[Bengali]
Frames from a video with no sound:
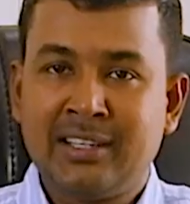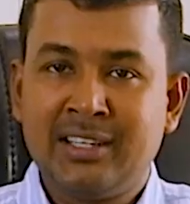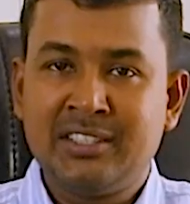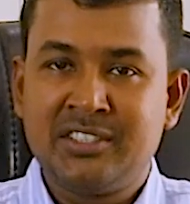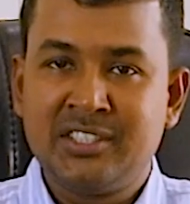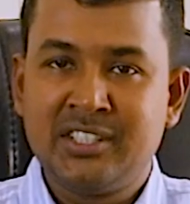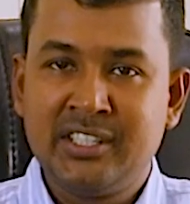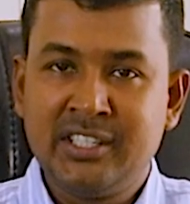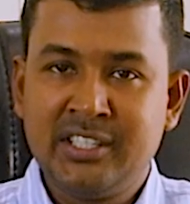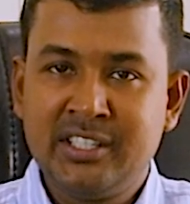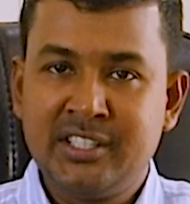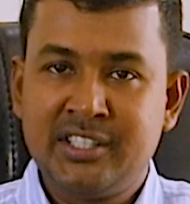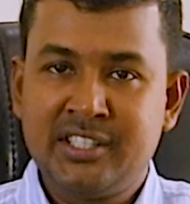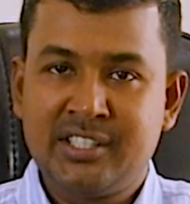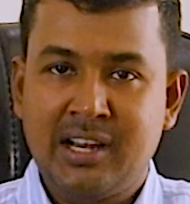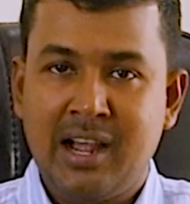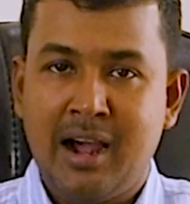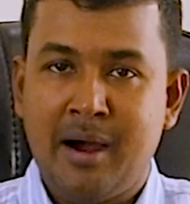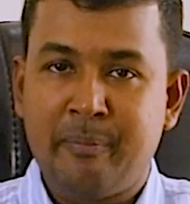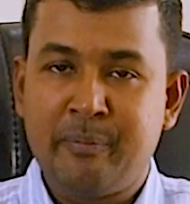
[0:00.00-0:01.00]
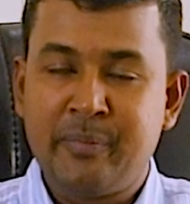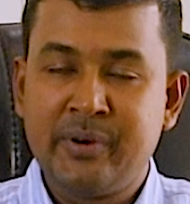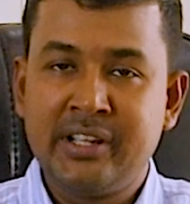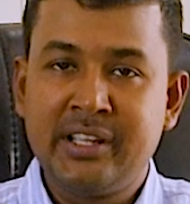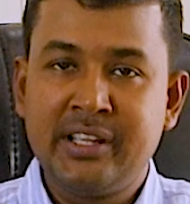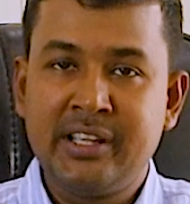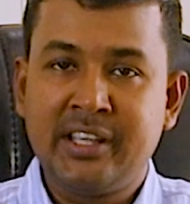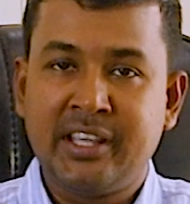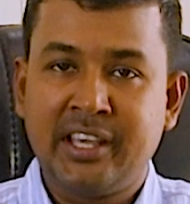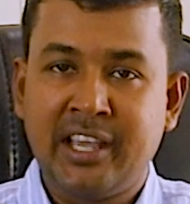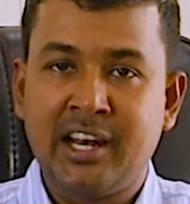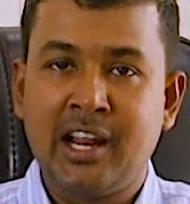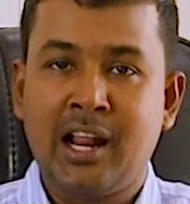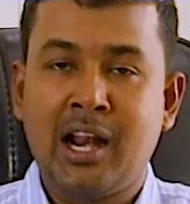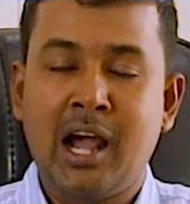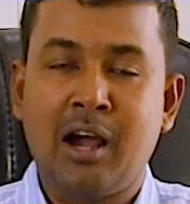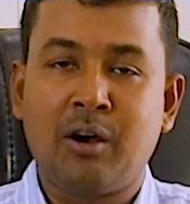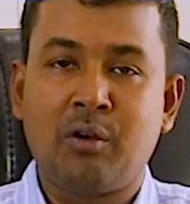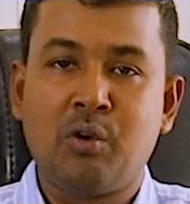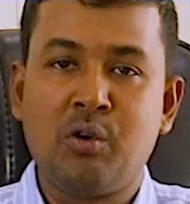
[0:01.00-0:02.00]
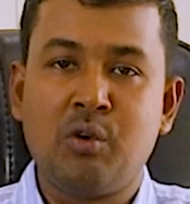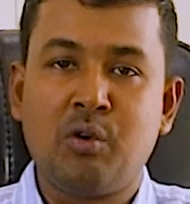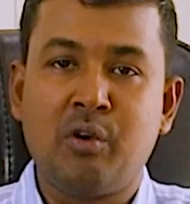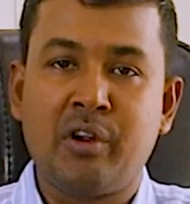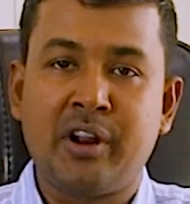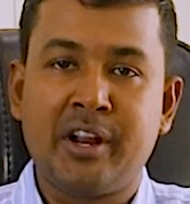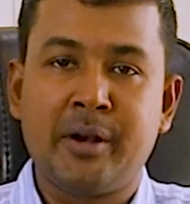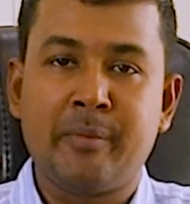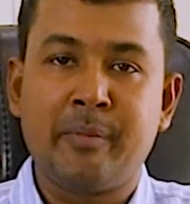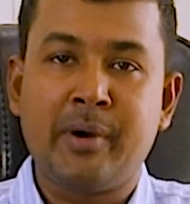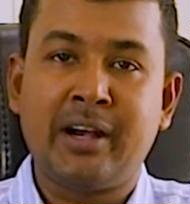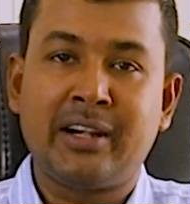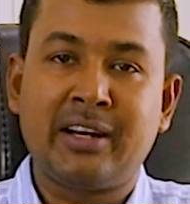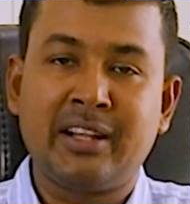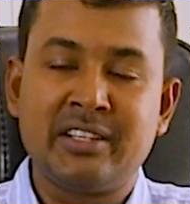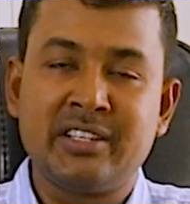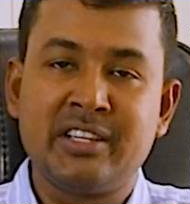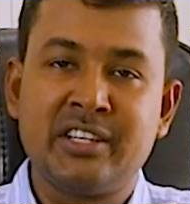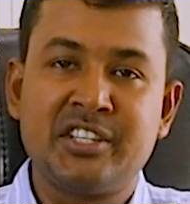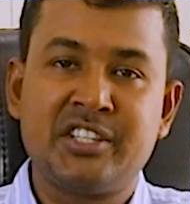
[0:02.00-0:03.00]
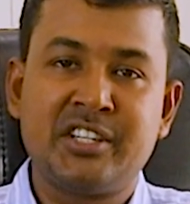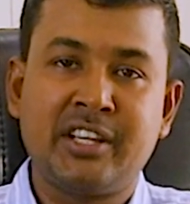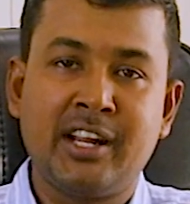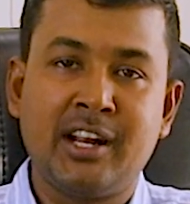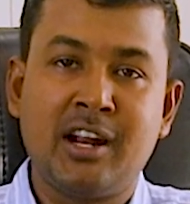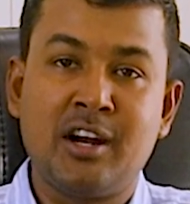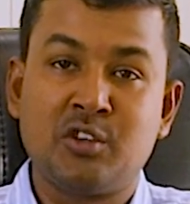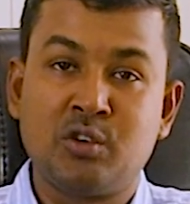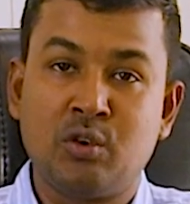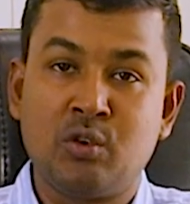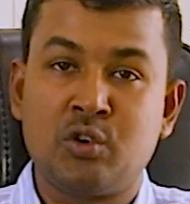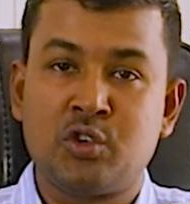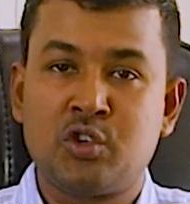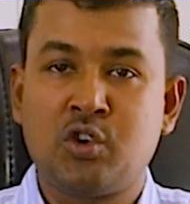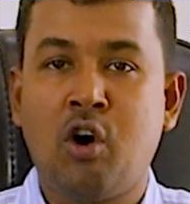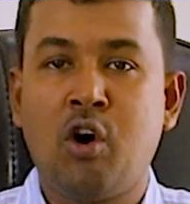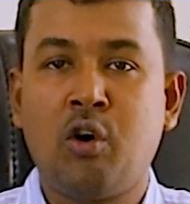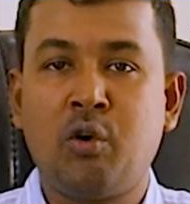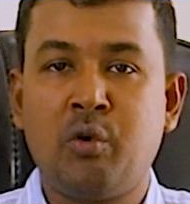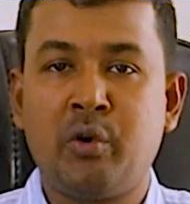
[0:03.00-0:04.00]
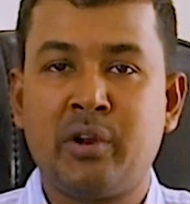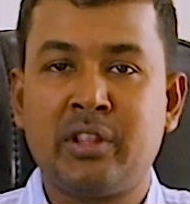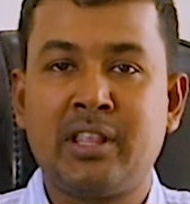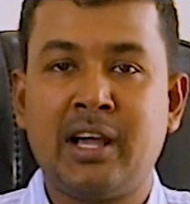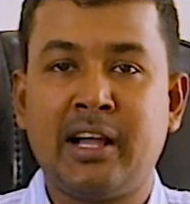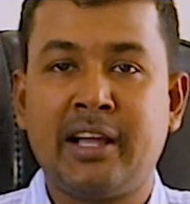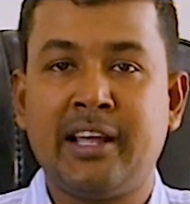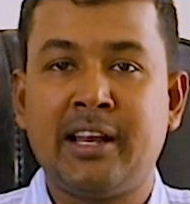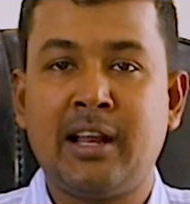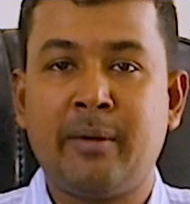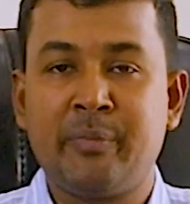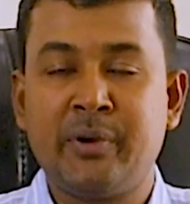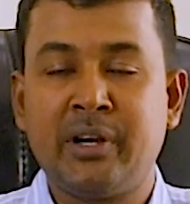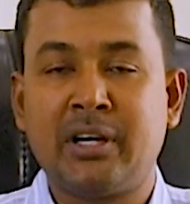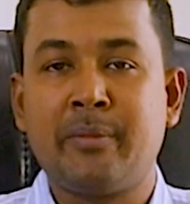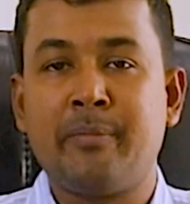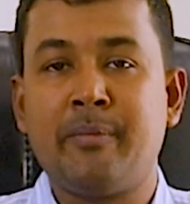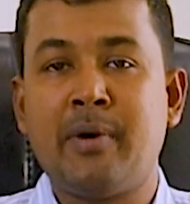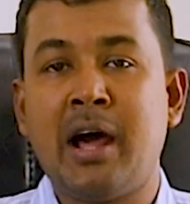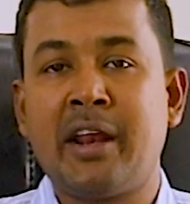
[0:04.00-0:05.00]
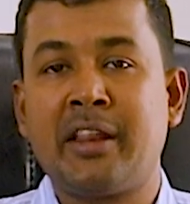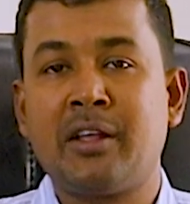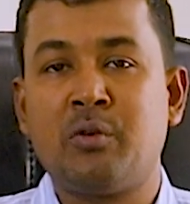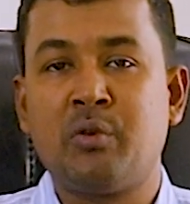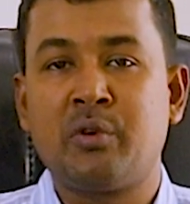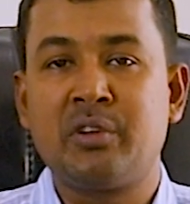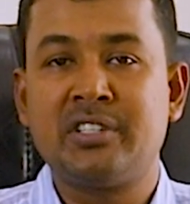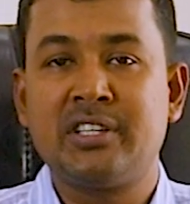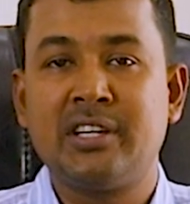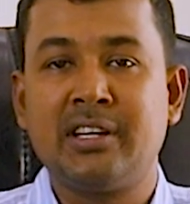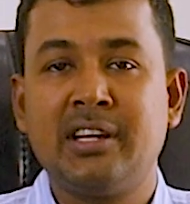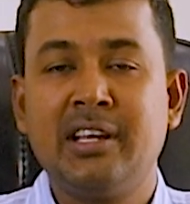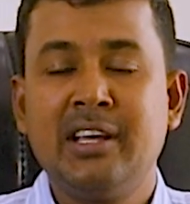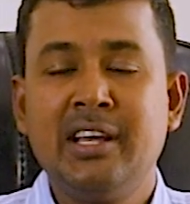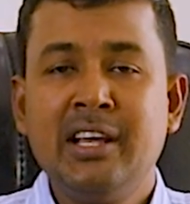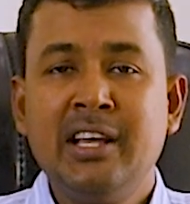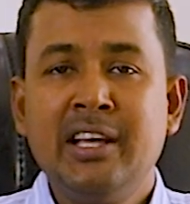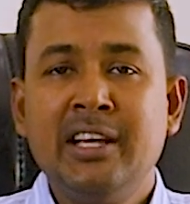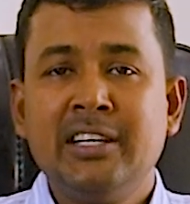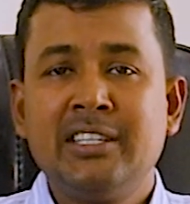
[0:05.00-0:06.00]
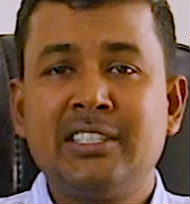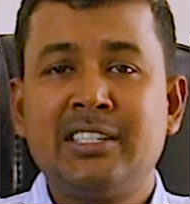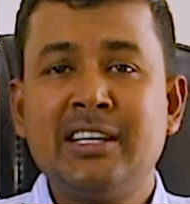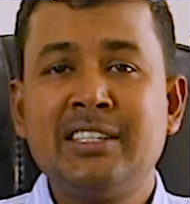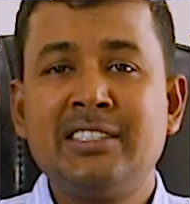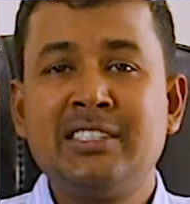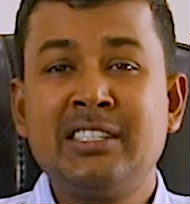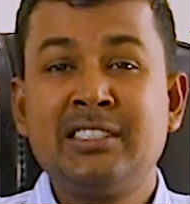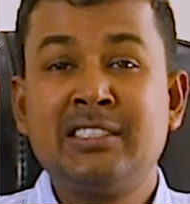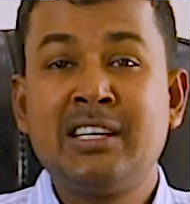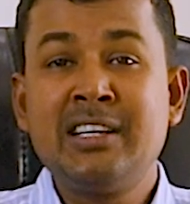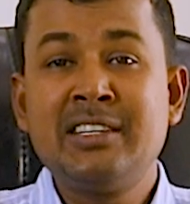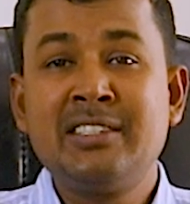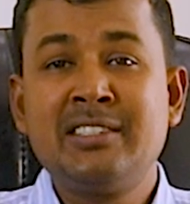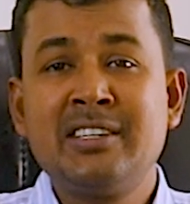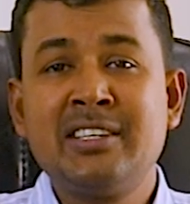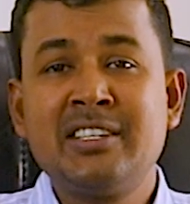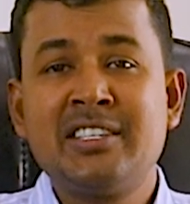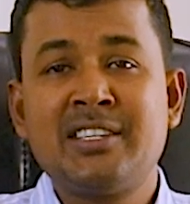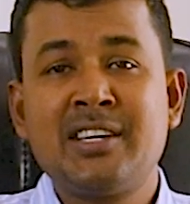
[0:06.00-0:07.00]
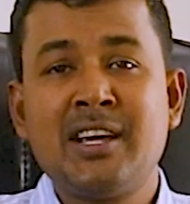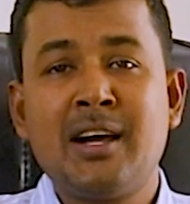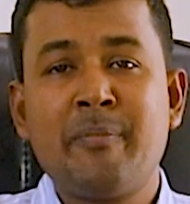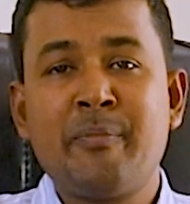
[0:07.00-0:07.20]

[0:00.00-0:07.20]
একটা জিনিস আপনি কেনার আগ্রহ করেন বা একটা জিনিস কেনার জন্য শখ করে থাকেন আপনি একটা বাড়ি করেছেন সেই যেই জিনিসটা